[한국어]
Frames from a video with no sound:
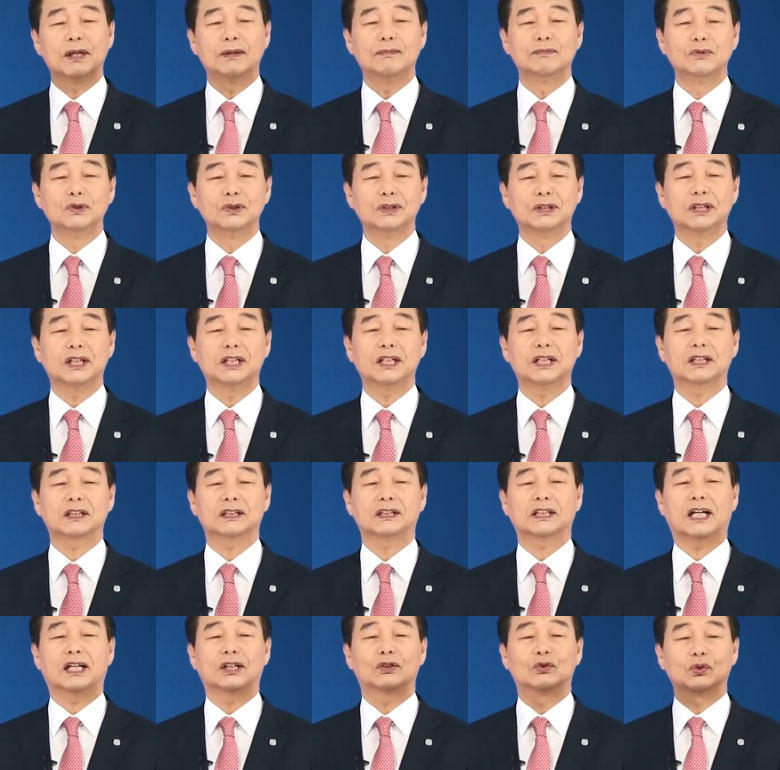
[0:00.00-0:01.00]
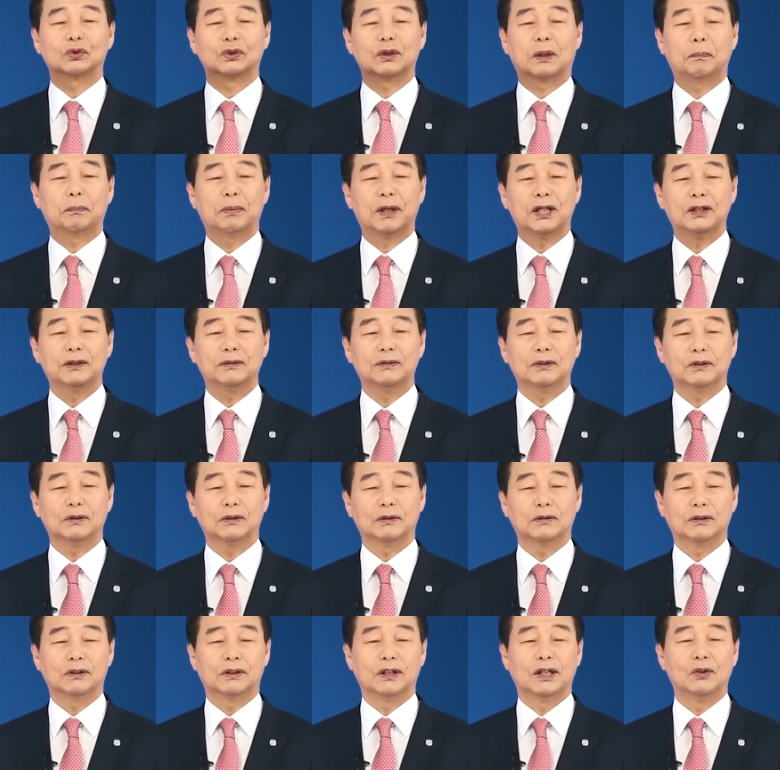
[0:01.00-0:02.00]
불안 문제 자주 접하는
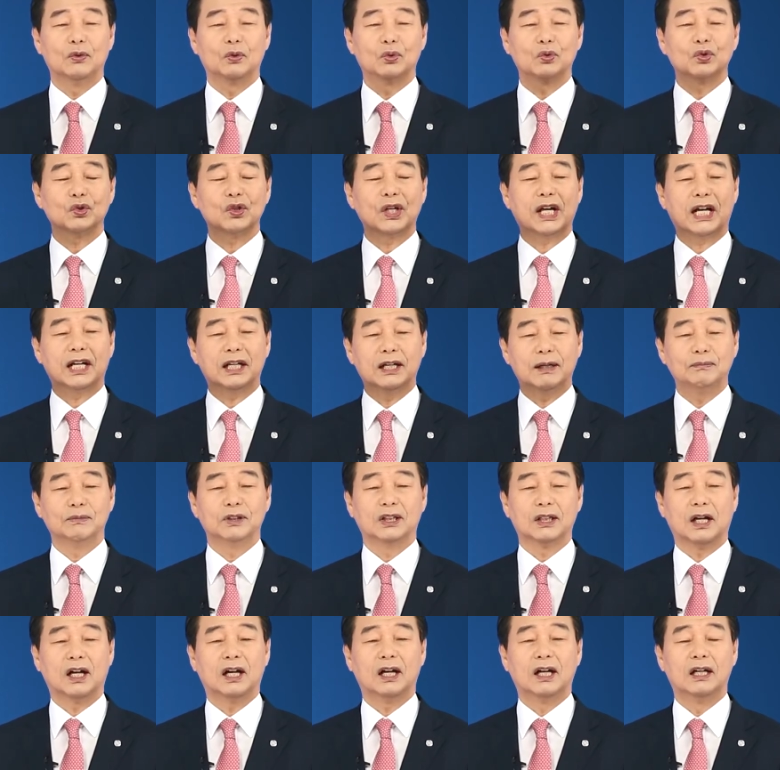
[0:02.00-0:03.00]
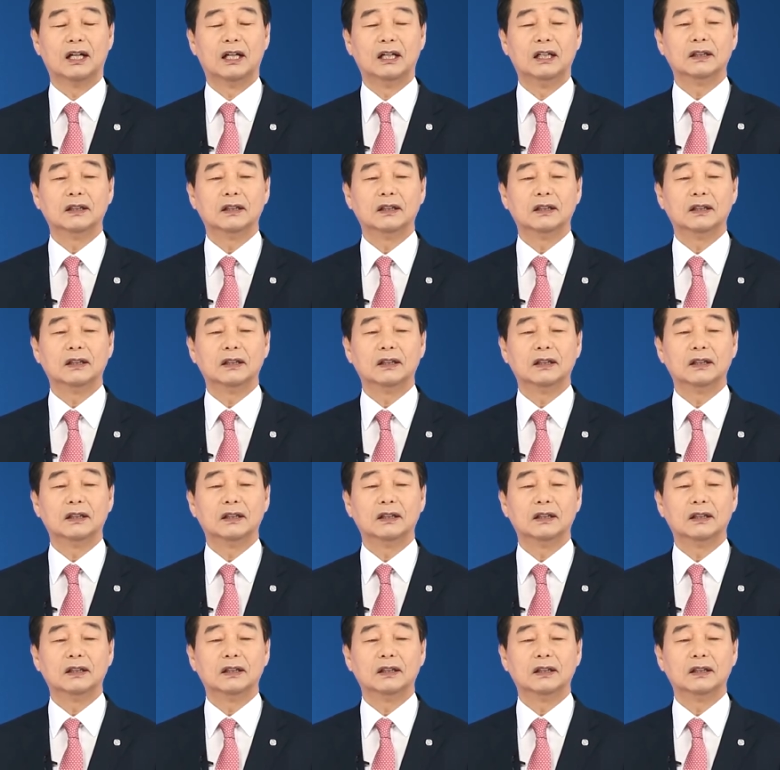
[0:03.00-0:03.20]
내용 중에 하나입니다.